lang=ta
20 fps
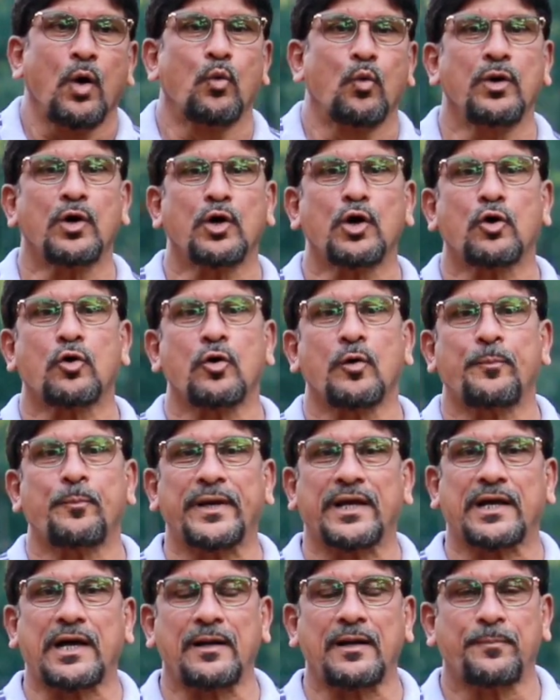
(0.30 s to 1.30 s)

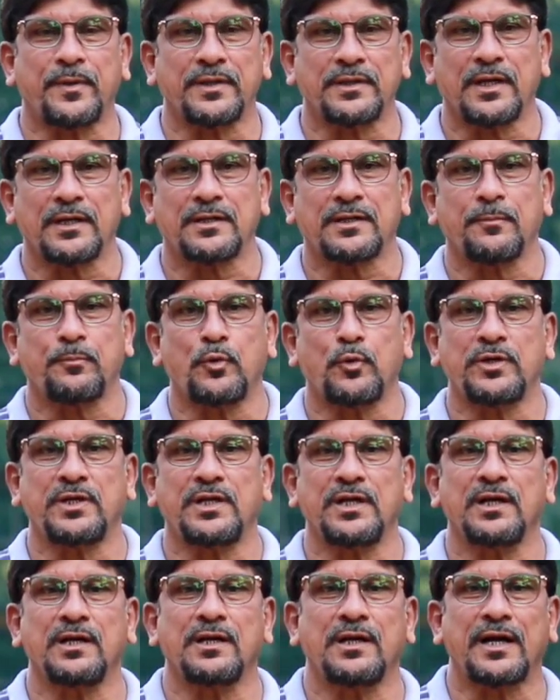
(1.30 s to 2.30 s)
உலகக்கோப்பை கால்பந்தாட்ட
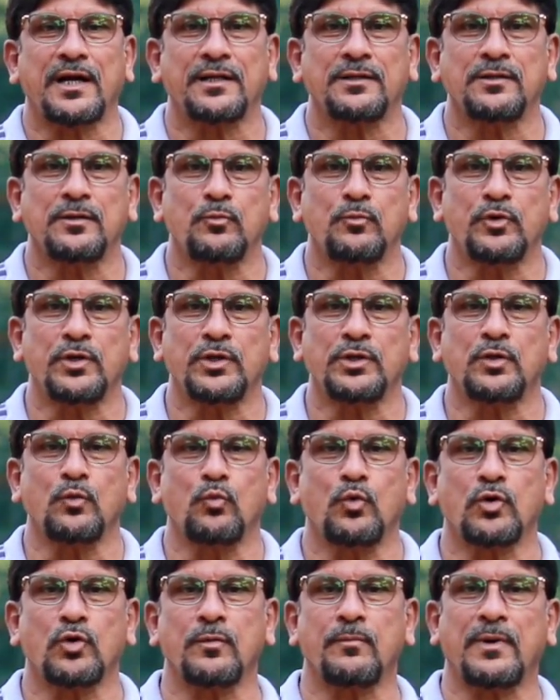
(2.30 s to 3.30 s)
போட்டிகள் நடந்து முடிந்து
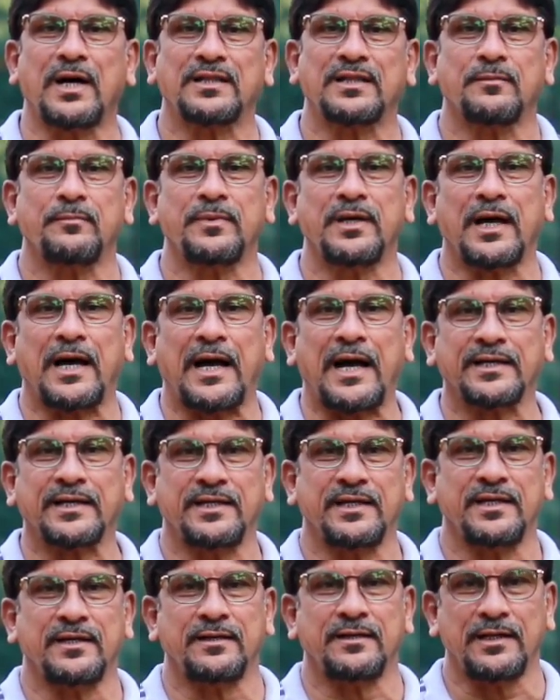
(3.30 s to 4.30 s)
ஒரு மாதமே
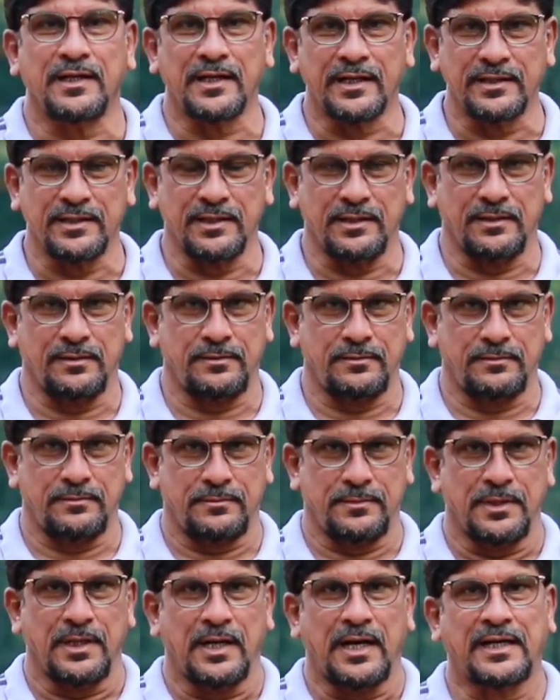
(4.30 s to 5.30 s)
ஆகிய நிலையில்
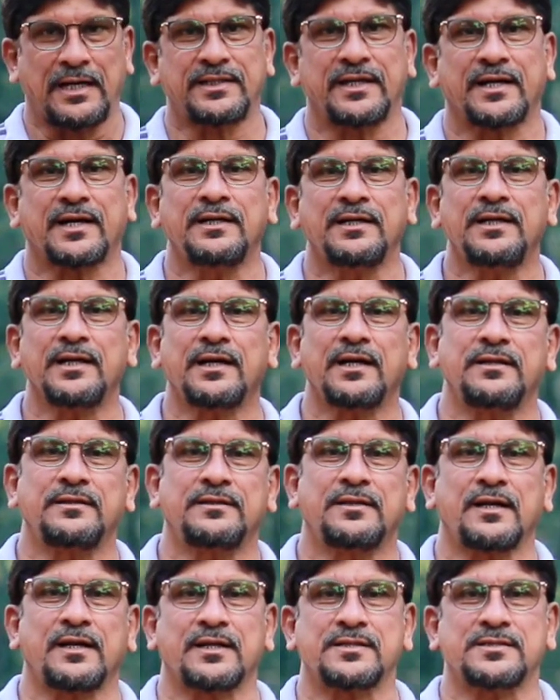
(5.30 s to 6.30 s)
அதை
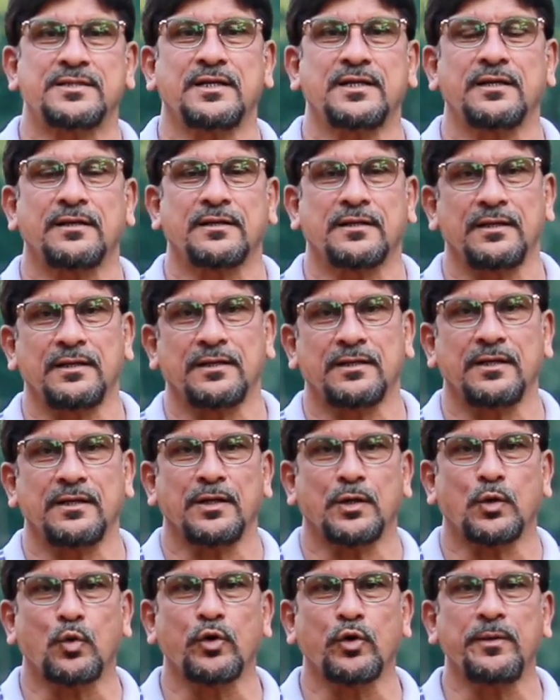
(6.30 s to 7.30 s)
கண்டுகளித்த ரசிகர்களுக்கு
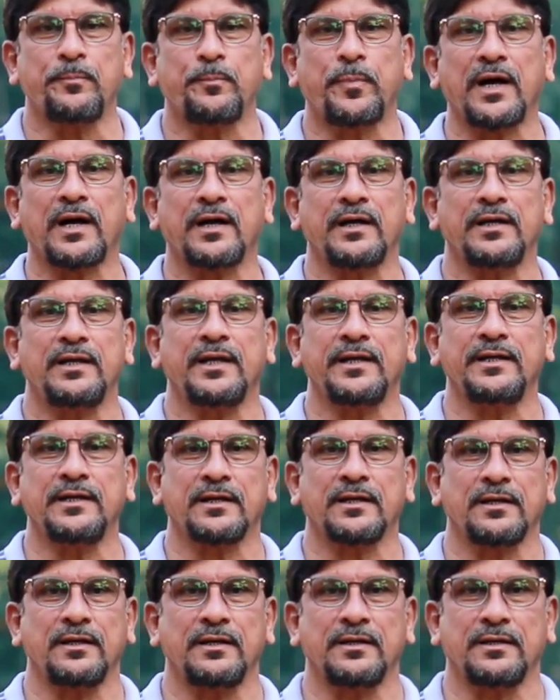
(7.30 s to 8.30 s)
குறிப்பாக
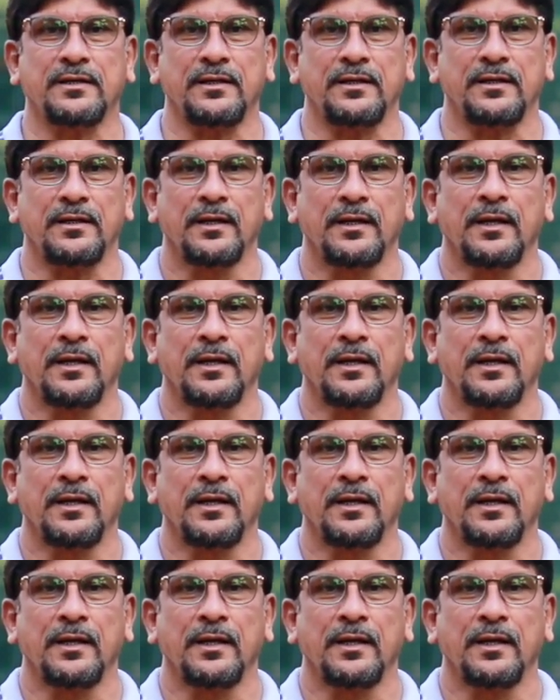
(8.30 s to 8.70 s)
இளைஞர்களுக்கு